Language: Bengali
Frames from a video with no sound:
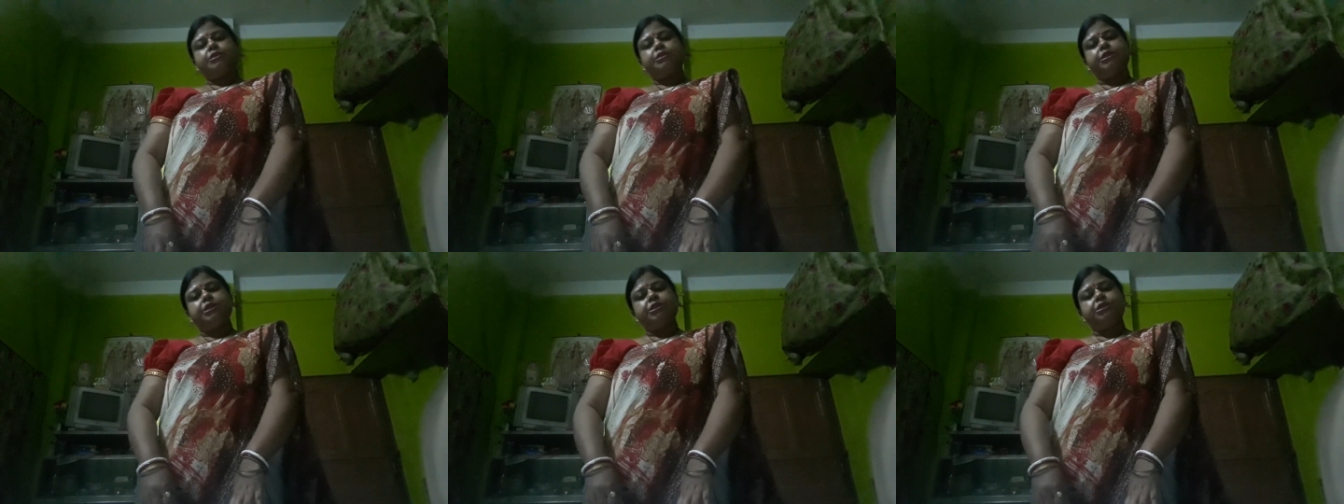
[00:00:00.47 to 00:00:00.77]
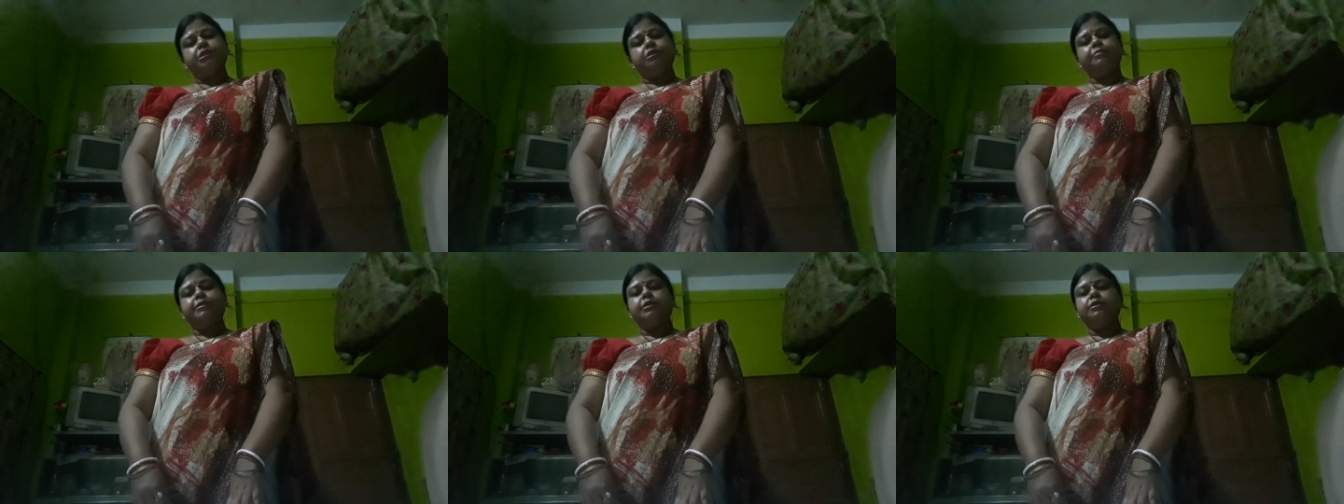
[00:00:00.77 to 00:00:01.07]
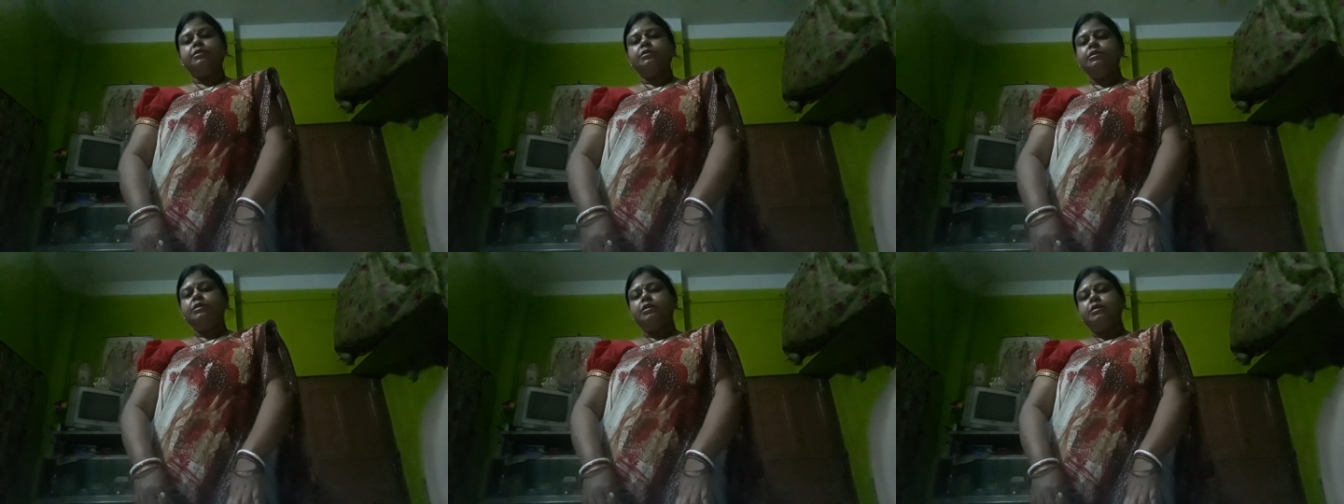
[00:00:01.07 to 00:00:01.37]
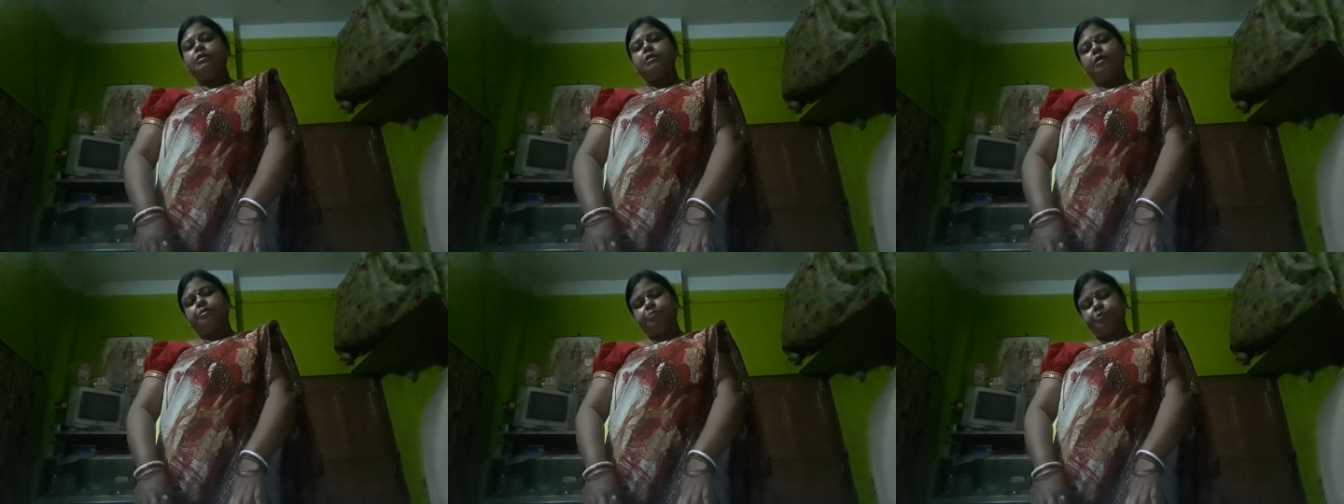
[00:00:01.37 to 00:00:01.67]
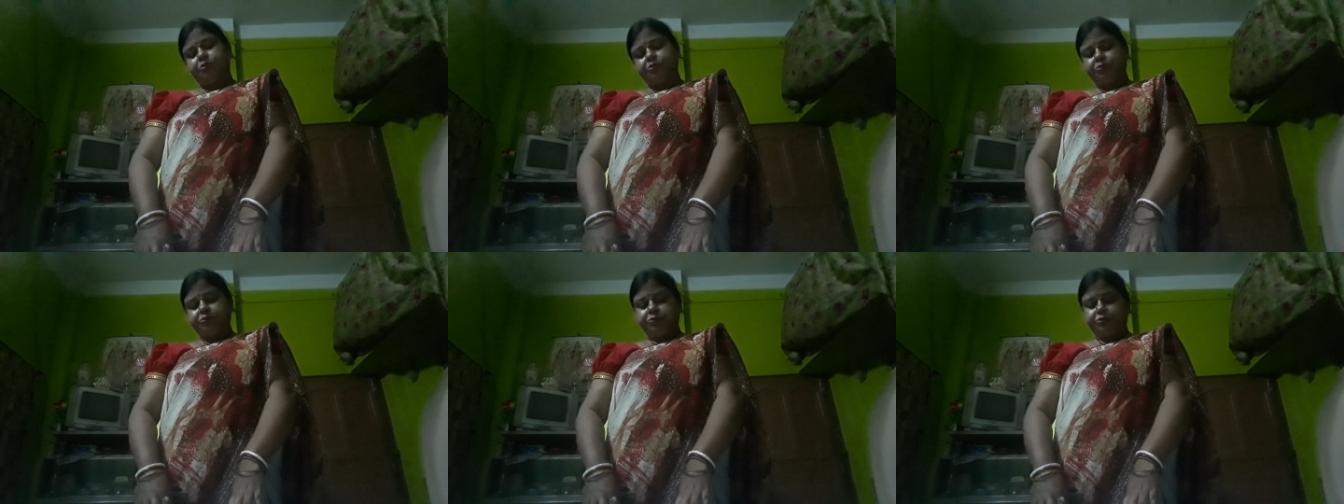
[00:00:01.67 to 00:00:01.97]
শেষ নিবেদন
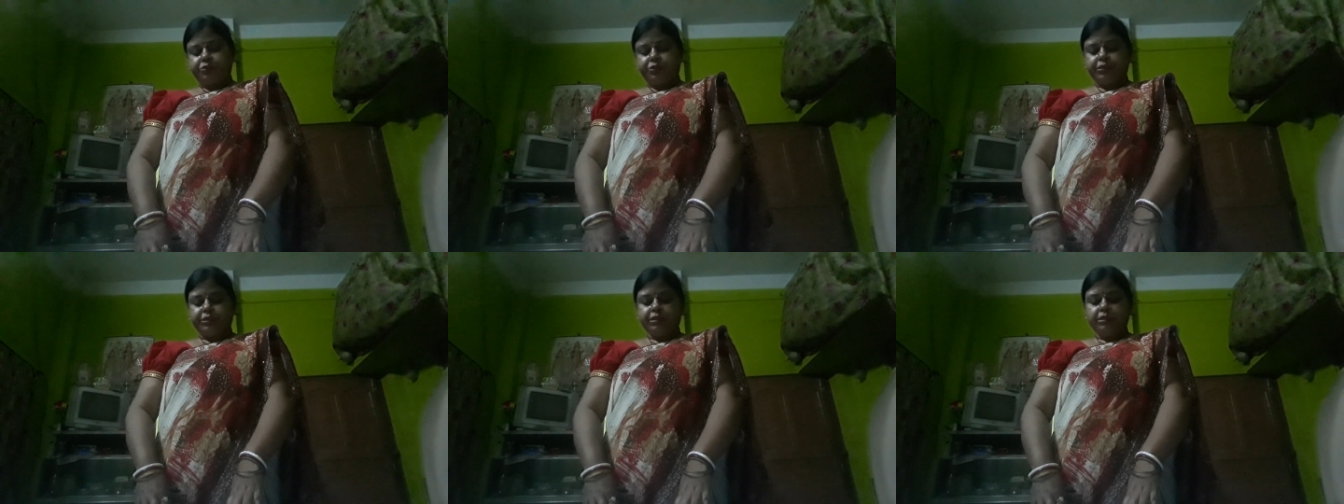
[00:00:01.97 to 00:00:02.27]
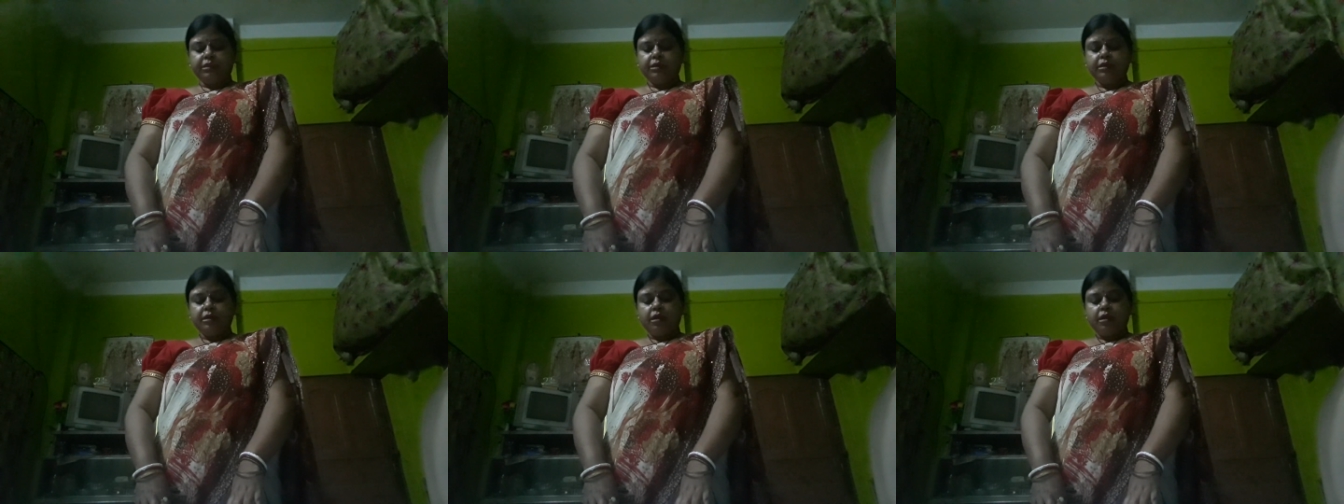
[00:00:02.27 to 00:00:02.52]
আমি শুরু করছি